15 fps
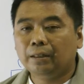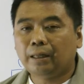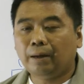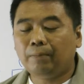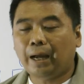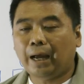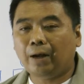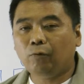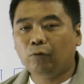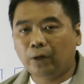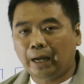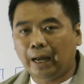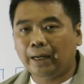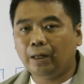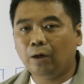ทำงานฝึก
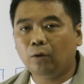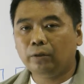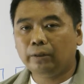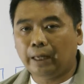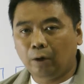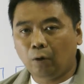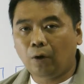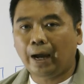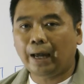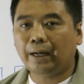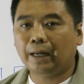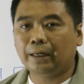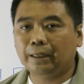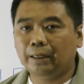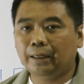งานในในโรงงาน
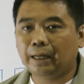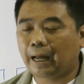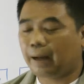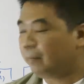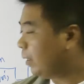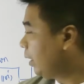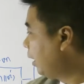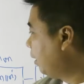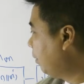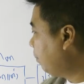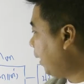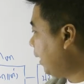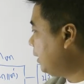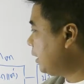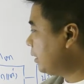แห่งนี้นะครับ
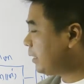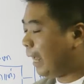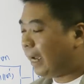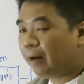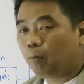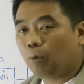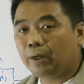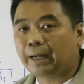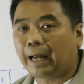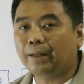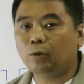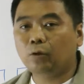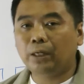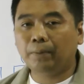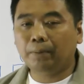ไปศึกษากระบวนการ
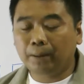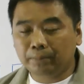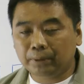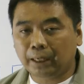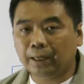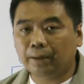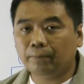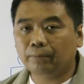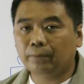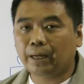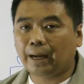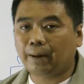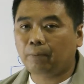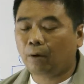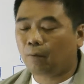ตรงนี้เพิ่มเติมนะ
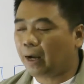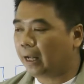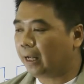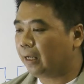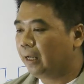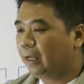ครับ เพราะว่า